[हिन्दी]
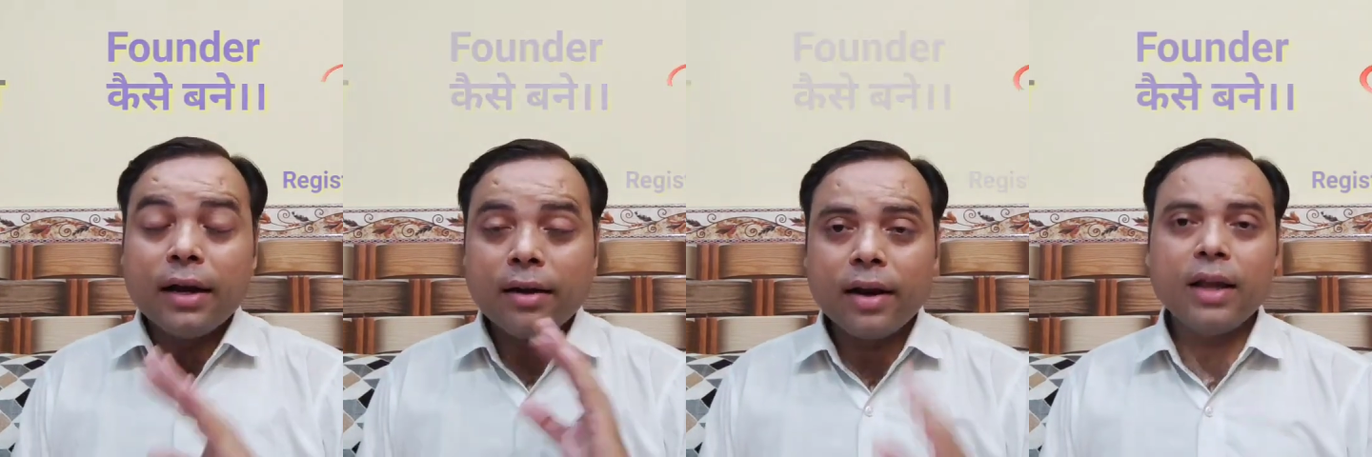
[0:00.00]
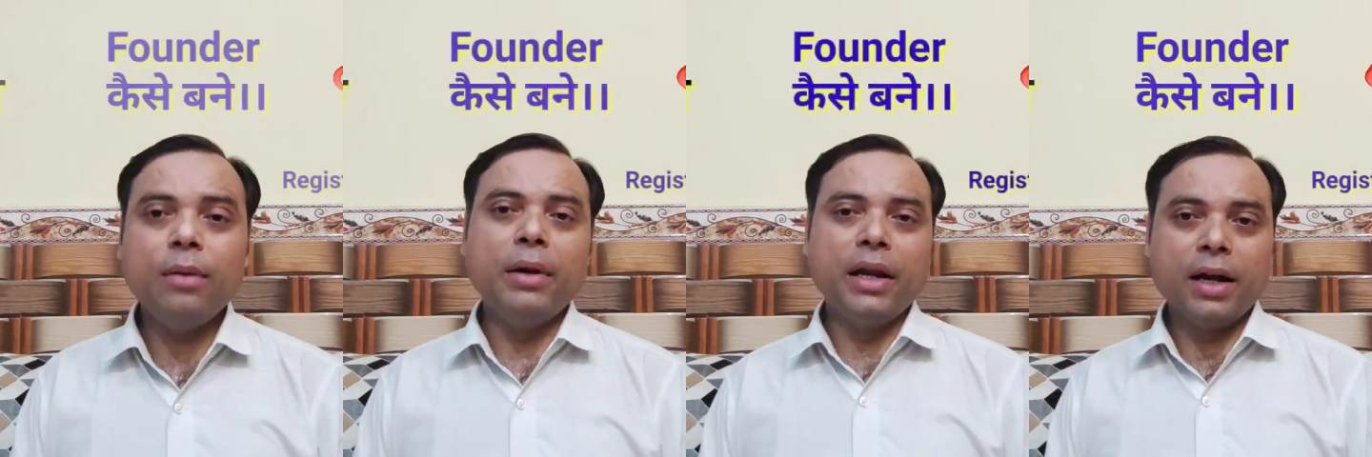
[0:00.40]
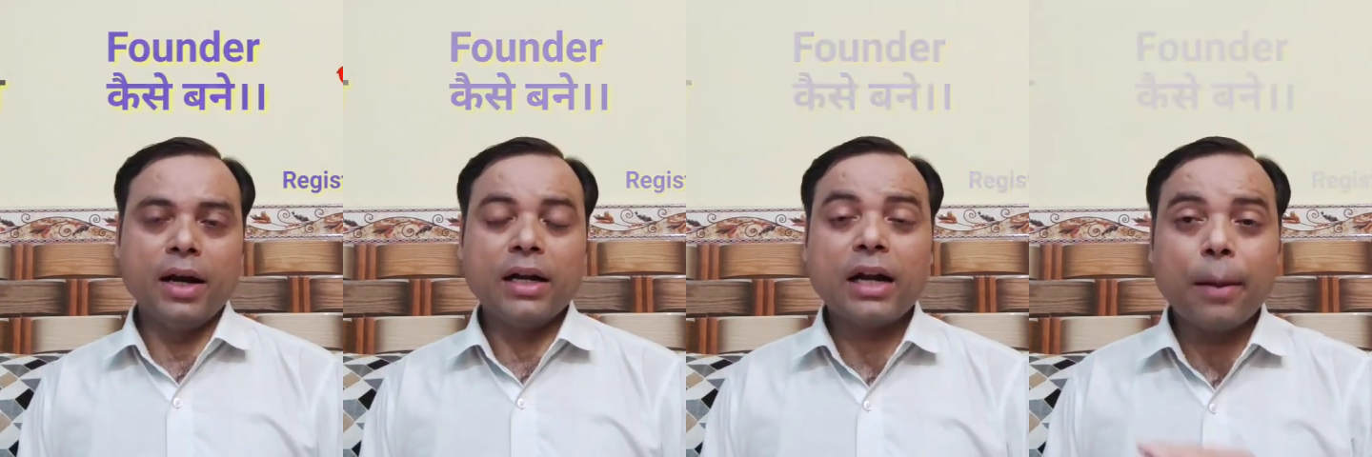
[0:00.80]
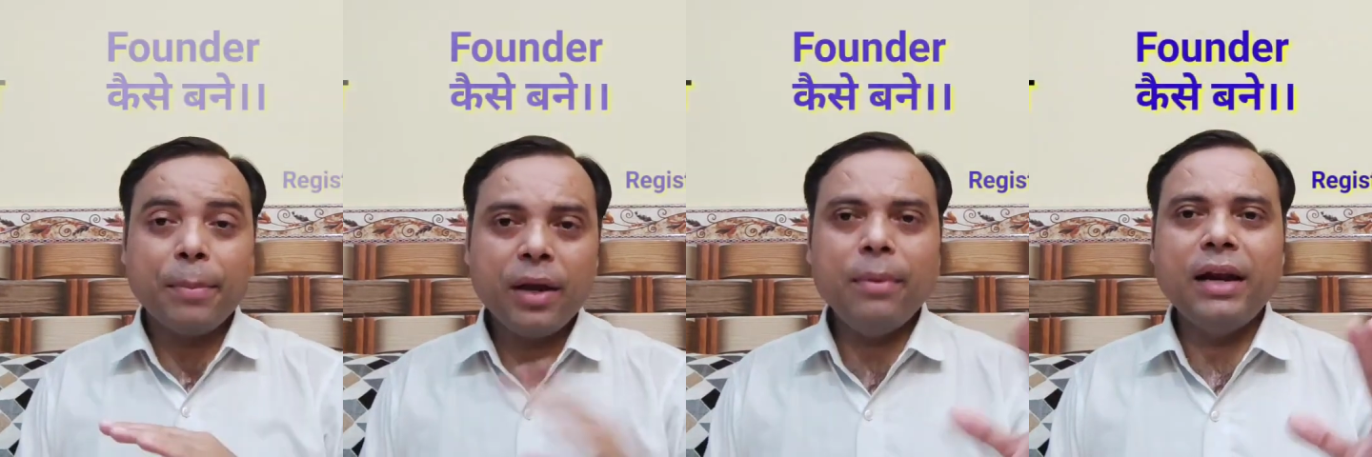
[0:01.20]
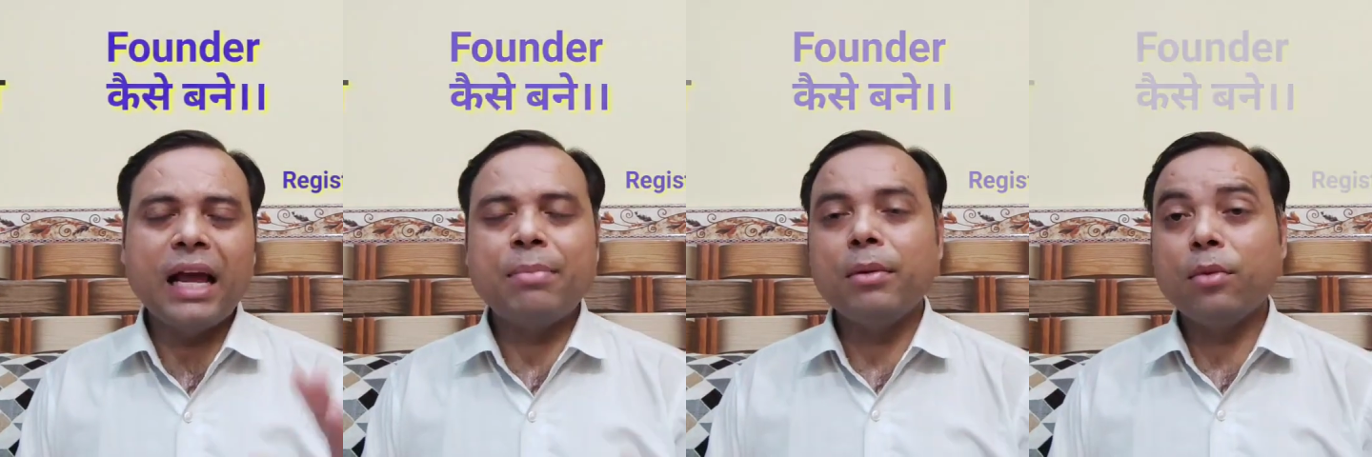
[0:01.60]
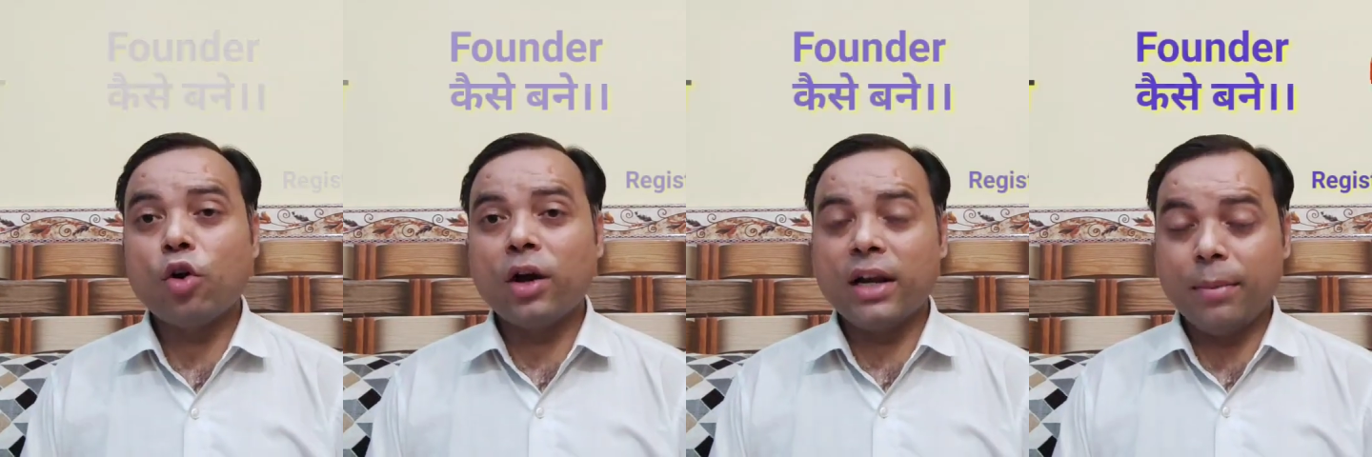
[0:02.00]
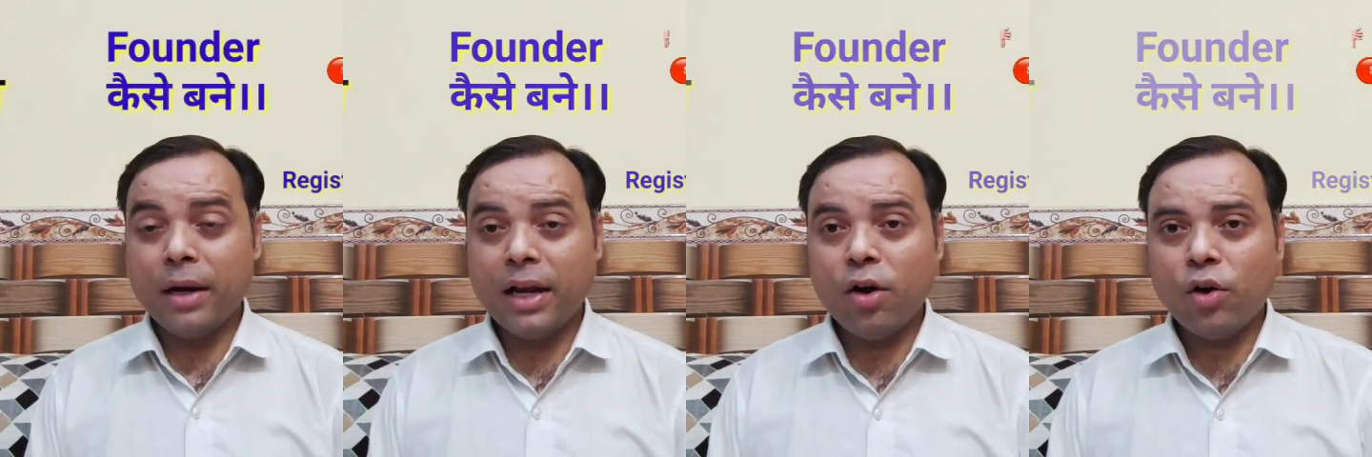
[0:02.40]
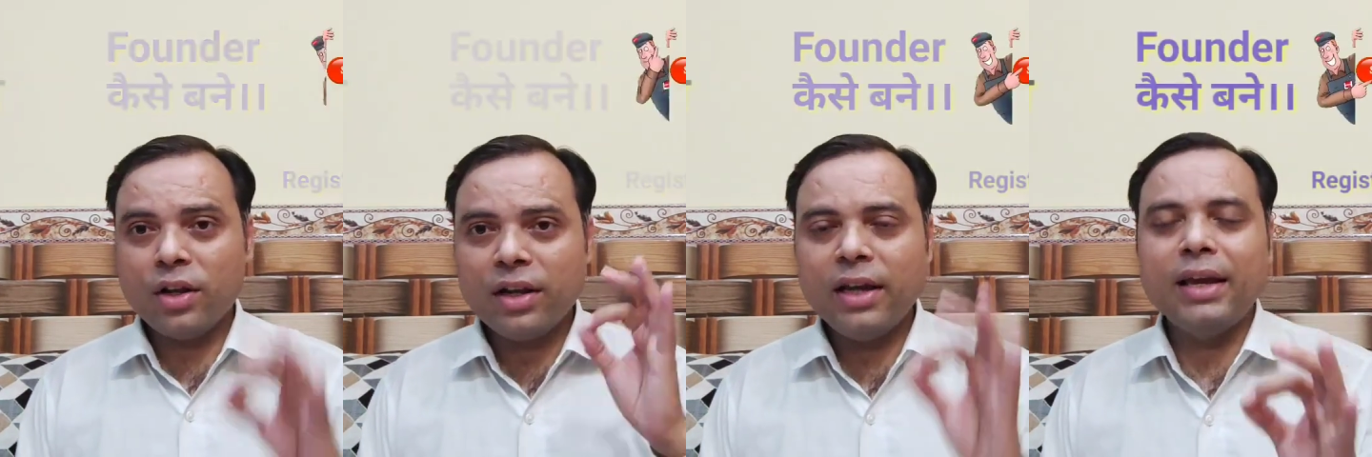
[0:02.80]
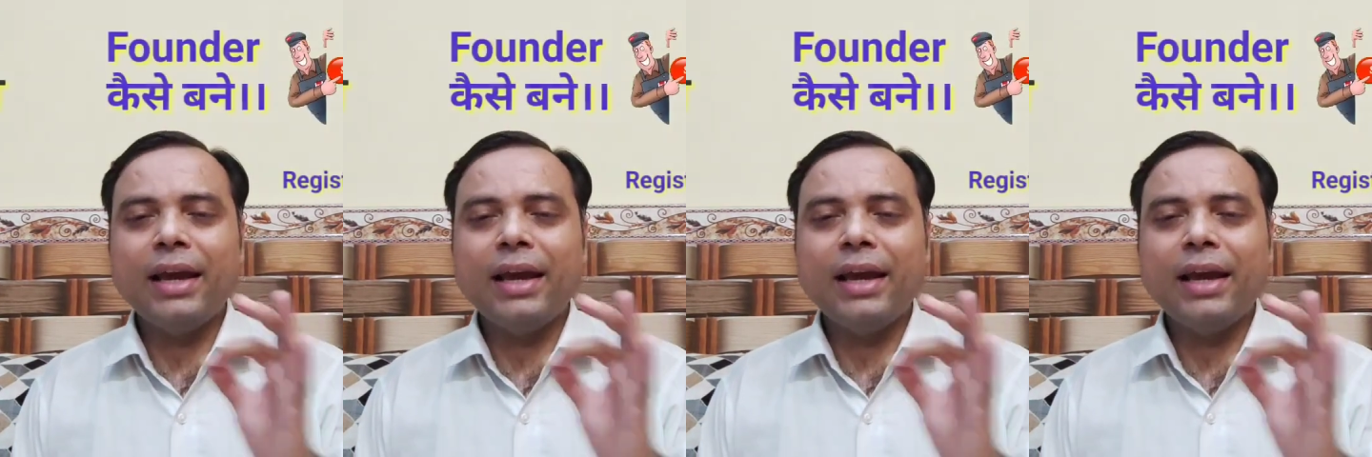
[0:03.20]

नहीं मिलेगा कभी भी लाइफ में मौका नहीं मिलेगा और यही